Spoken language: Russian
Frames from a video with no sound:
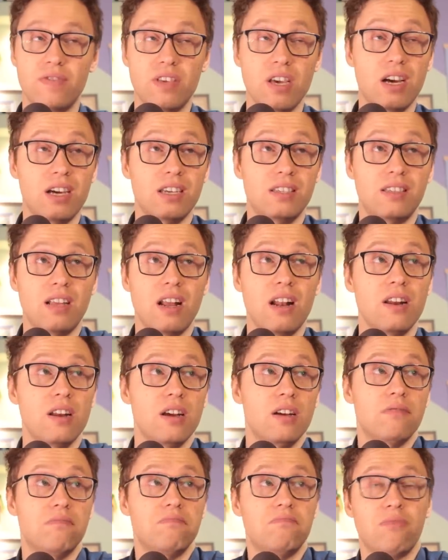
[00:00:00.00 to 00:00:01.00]
Всех
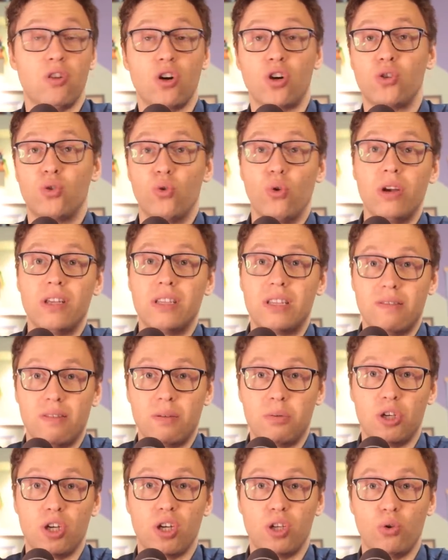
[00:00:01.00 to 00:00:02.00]
остальных, кто это
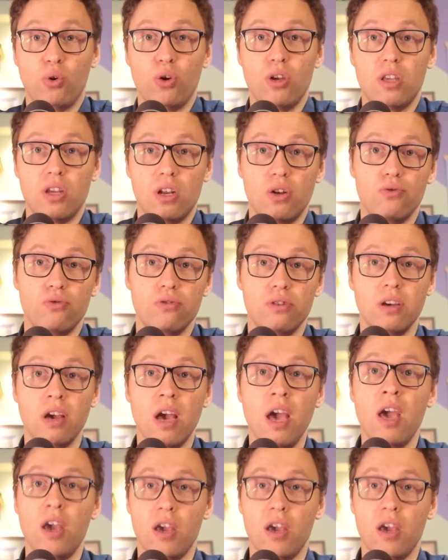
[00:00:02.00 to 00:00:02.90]
вообще, кто эти люди?